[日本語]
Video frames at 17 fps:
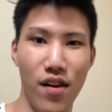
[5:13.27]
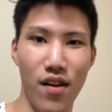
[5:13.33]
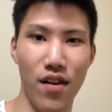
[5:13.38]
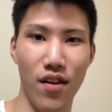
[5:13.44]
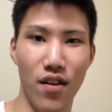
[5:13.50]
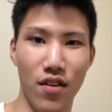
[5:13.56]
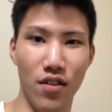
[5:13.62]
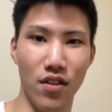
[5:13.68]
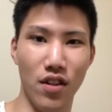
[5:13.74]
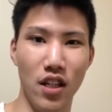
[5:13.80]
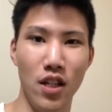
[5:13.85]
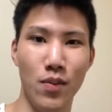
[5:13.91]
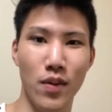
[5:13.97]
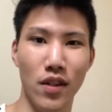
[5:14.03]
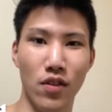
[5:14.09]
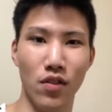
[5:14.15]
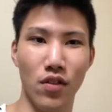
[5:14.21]
うん、今
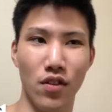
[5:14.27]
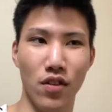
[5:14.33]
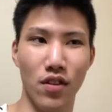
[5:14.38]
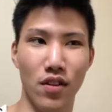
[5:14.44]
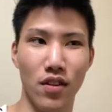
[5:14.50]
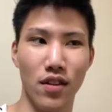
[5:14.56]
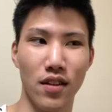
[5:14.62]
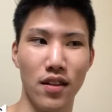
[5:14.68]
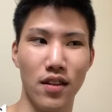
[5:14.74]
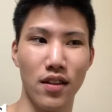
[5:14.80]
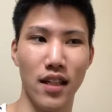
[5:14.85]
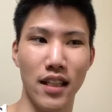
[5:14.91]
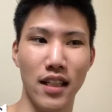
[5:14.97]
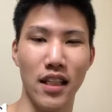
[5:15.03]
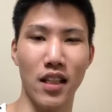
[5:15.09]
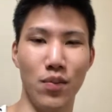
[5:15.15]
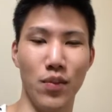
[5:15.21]
の縦
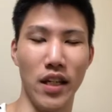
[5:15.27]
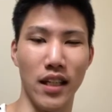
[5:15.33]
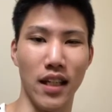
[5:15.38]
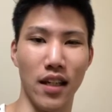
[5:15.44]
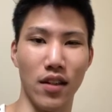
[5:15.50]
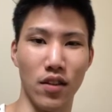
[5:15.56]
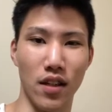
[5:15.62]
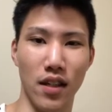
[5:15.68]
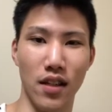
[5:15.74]
に見えたとか、